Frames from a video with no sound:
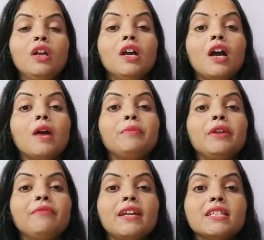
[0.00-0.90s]
अपने
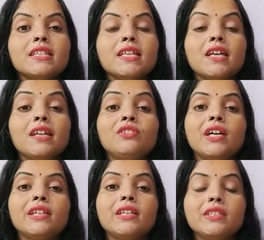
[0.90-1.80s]
फ्रेंड्स के साथ
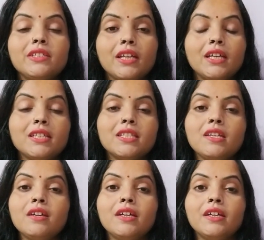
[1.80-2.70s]
ज़्यादा से ज़्यादा
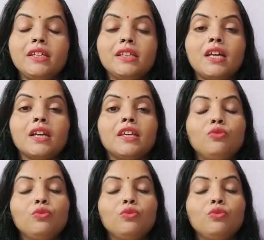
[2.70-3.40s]
शेयर करिए ताकि